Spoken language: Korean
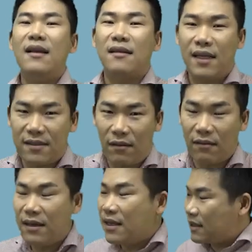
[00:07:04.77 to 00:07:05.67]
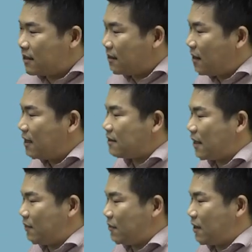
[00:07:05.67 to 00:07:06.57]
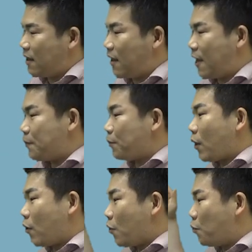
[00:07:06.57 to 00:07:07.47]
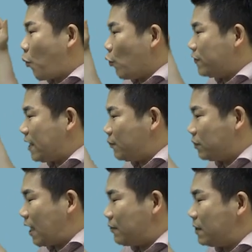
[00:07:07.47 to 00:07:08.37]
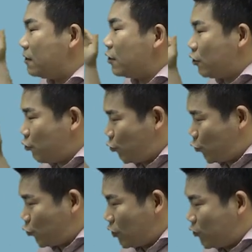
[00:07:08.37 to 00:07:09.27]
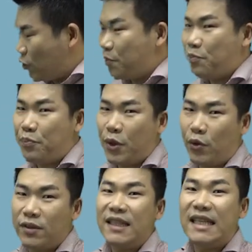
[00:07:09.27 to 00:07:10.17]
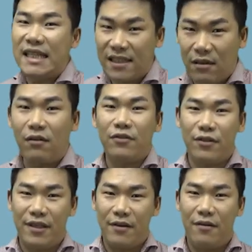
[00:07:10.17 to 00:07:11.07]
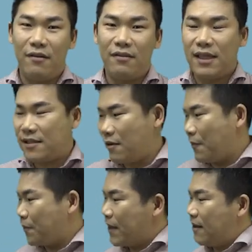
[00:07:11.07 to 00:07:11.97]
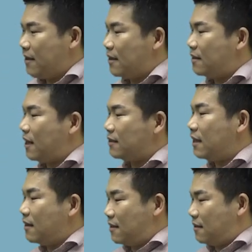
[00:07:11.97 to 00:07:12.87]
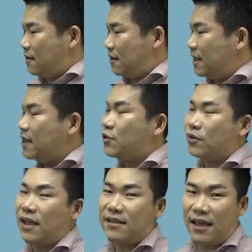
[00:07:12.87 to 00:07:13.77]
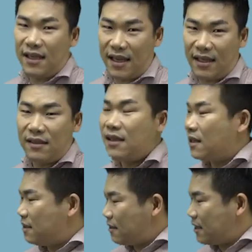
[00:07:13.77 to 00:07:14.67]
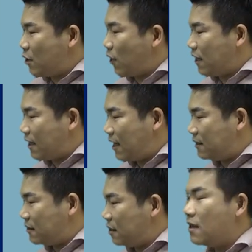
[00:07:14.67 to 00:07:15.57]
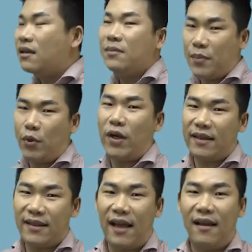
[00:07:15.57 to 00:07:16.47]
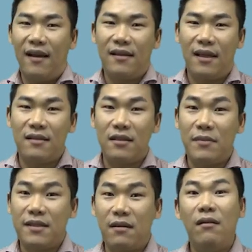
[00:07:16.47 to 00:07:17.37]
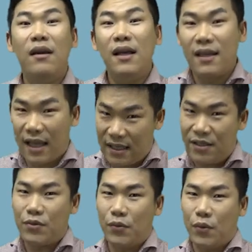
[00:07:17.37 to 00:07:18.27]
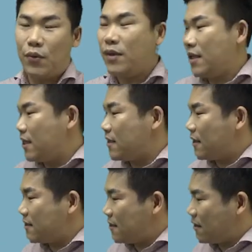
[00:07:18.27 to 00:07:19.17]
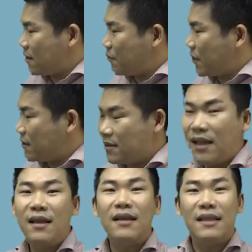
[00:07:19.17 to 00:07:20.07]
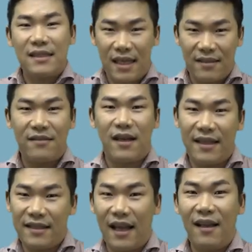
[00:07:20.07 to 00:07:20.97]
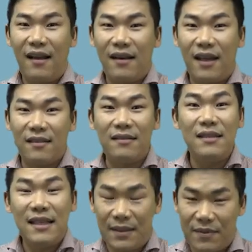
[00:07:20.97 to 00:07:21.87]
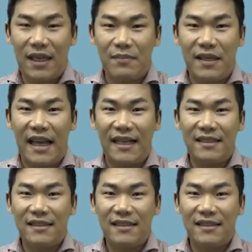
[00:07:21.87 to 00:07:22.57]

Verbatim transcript: 그래서 그러한 사람들에게 보유세 부담을 줄여줄 필요는 있었거든요. 그래서 이러한 어, 일주택자에 대한 세제 완화 카드는 필요했다라는 점에서 개인적으로 이러한 세제 개편은 찬성한다 라는 입장입니다.